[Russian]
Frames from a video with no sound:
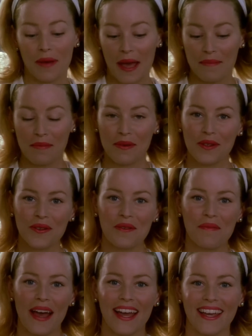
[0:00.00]
пожаловать в
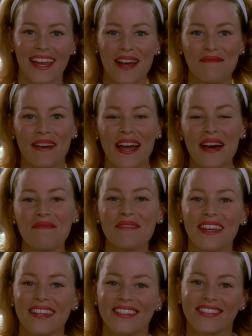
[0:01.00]
Банк Майами. Чем
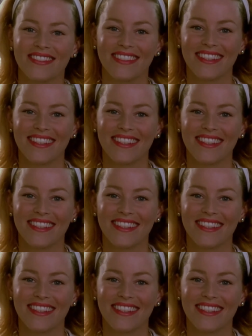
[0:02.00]
могу помочь?